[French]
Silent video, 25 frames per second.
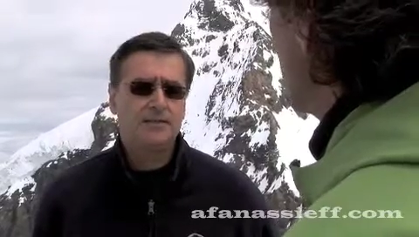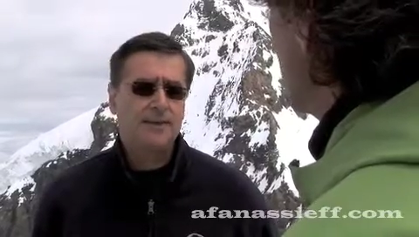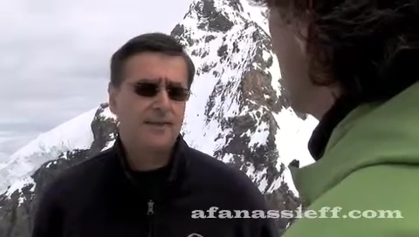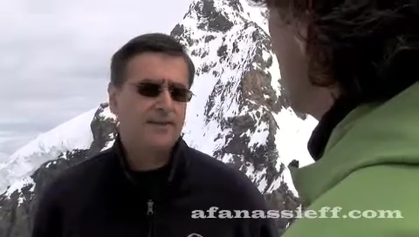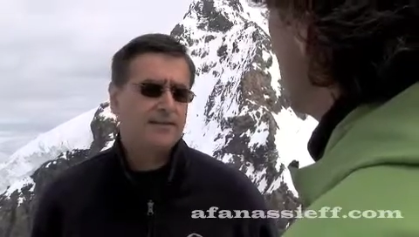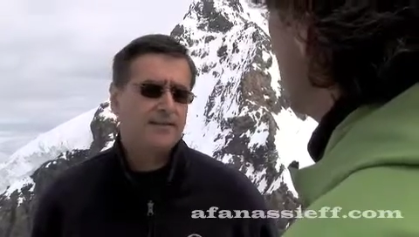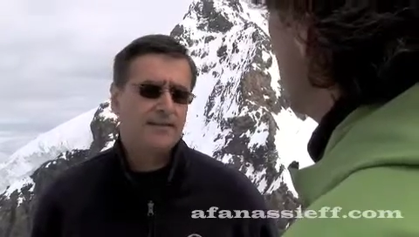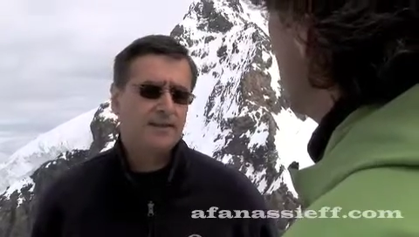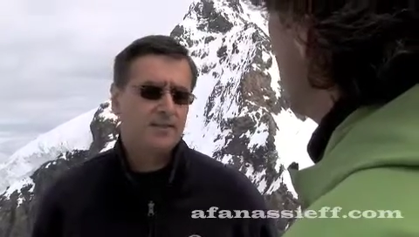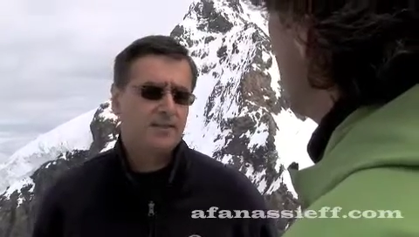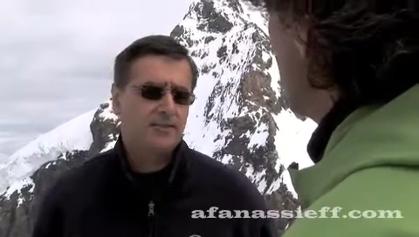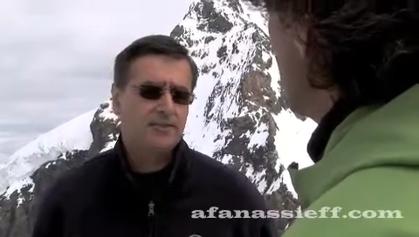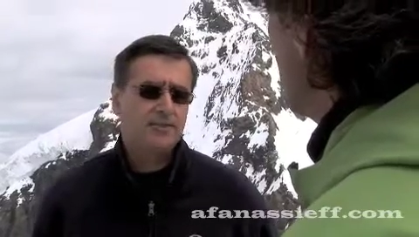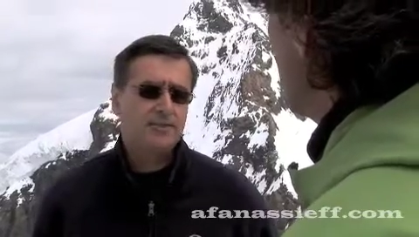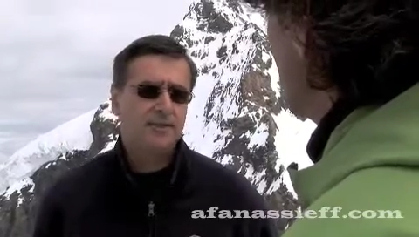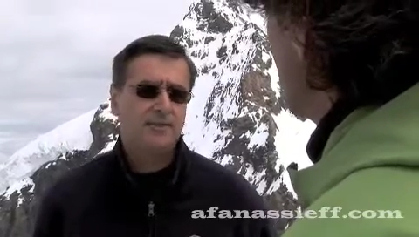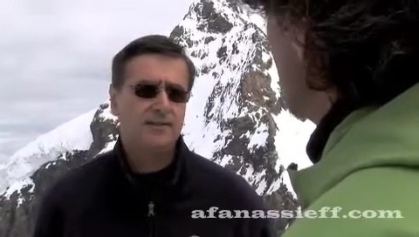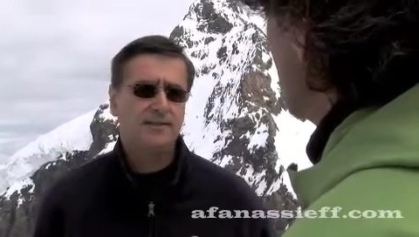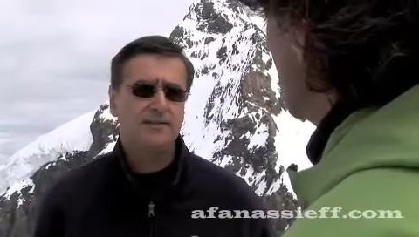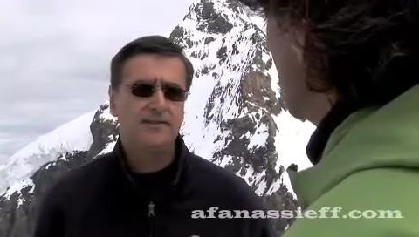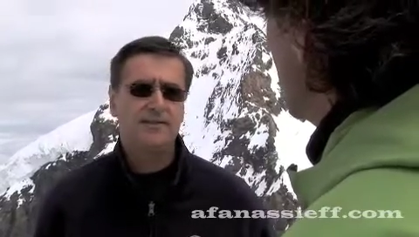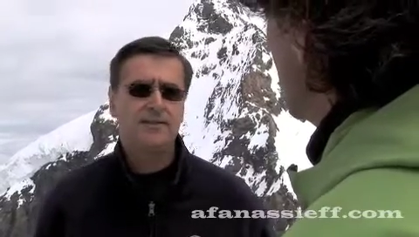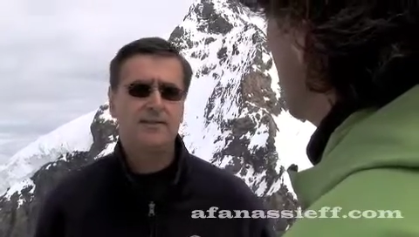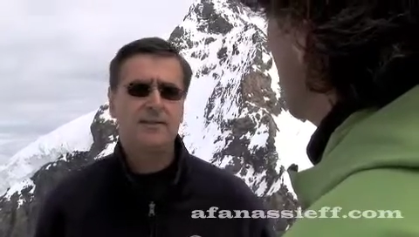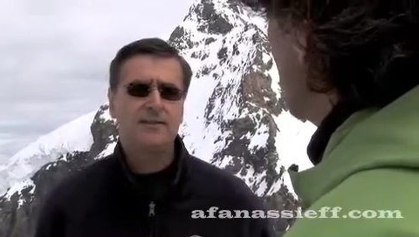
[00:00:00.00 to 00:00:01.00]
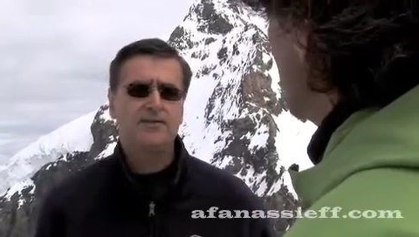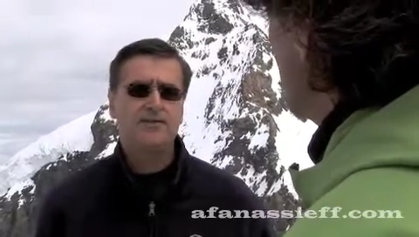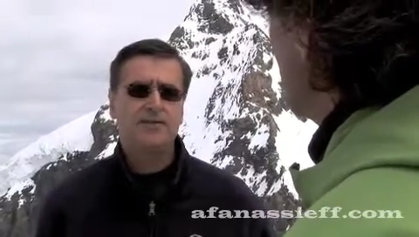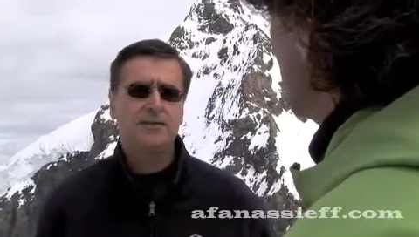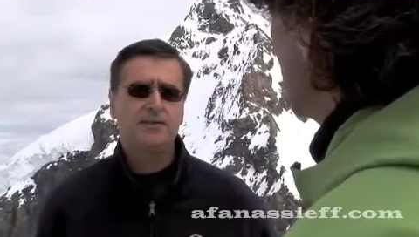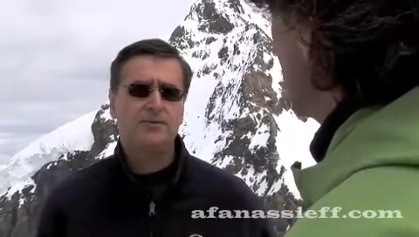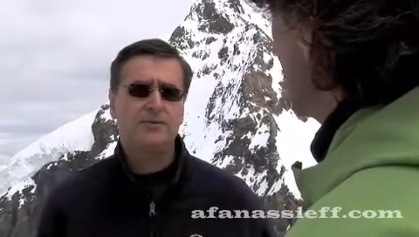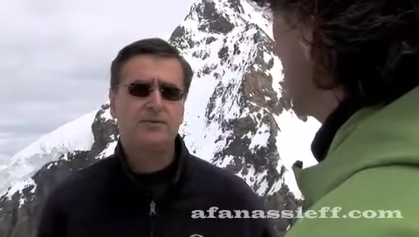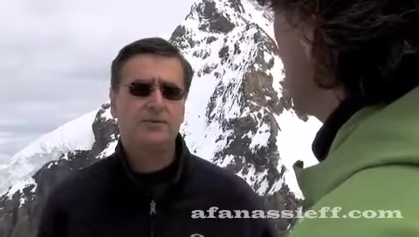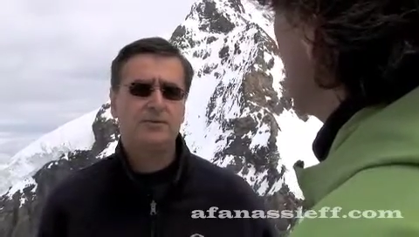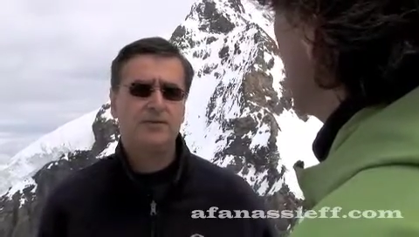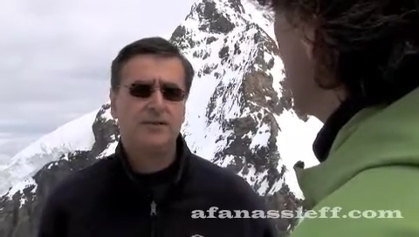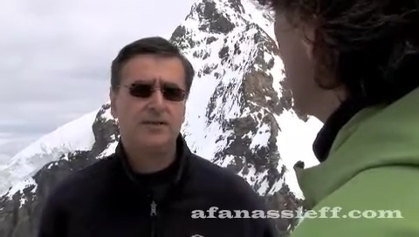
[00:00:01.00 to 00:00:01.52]
va s'échelonner d'ici la fin
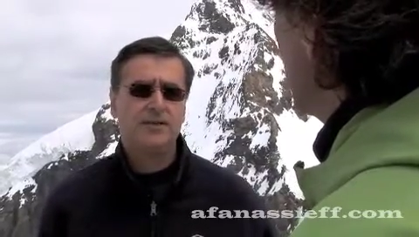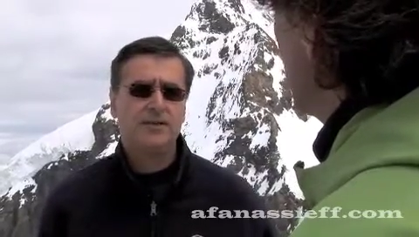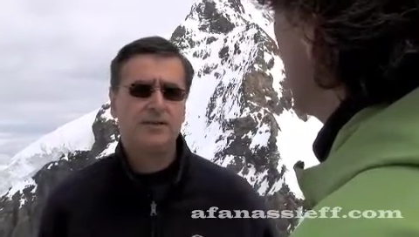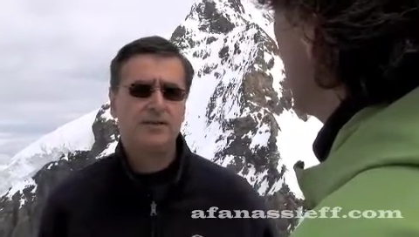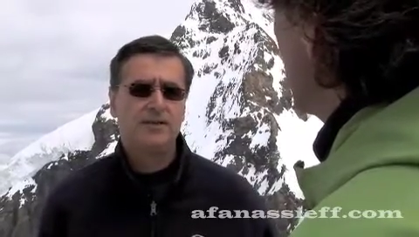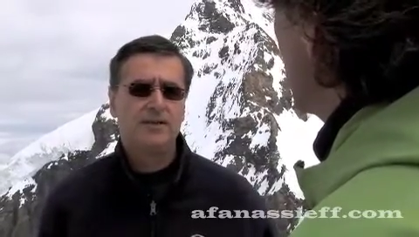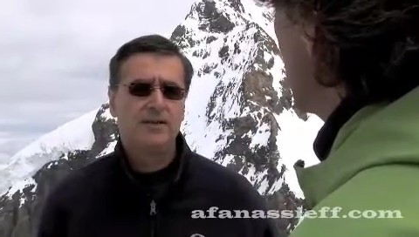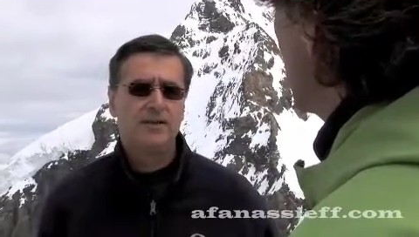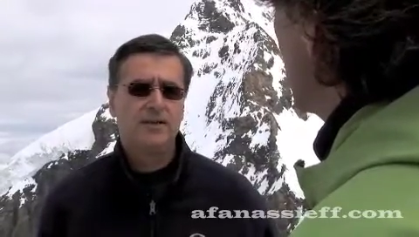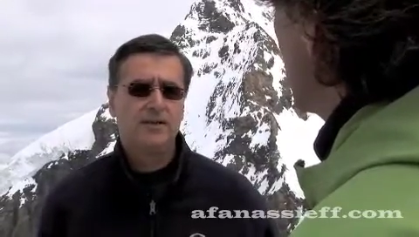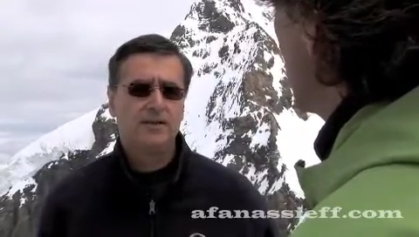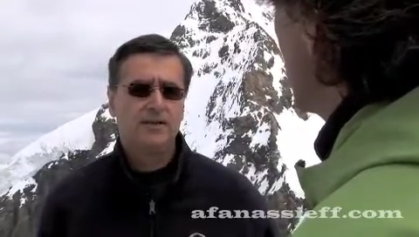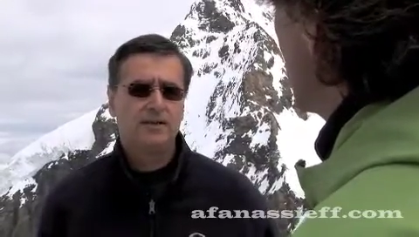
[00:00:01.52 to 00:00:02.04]
du siècle